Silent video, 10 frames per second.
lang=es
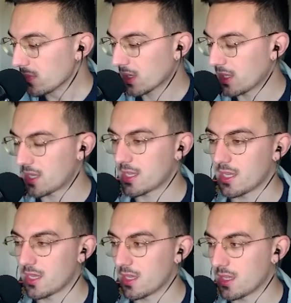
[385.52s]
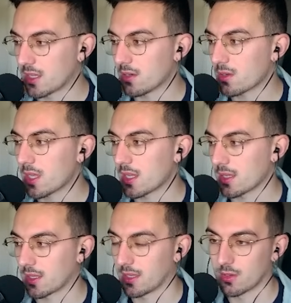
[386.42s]
Y, creo,
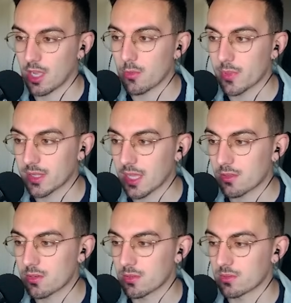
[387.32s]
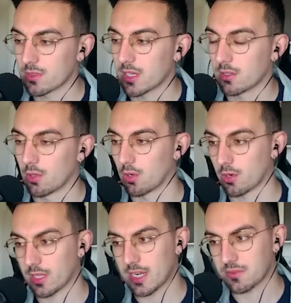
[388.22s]
que, creo que ha aumentado el
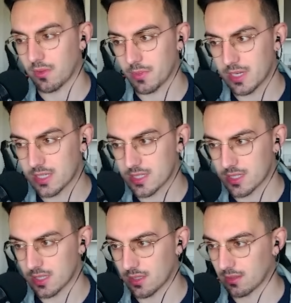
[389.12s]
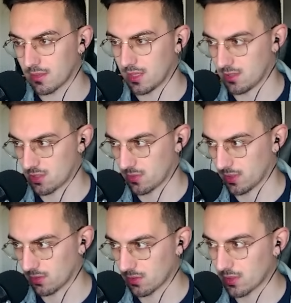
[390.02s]
dolor de las familias y, sobre
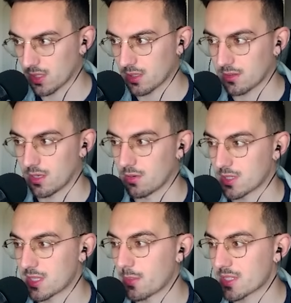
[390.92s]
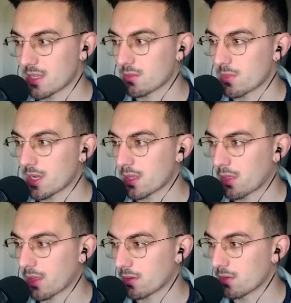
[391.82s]
todo de, lo que está pasando en
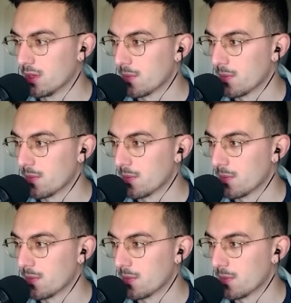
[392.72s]
Valencia, ¿no?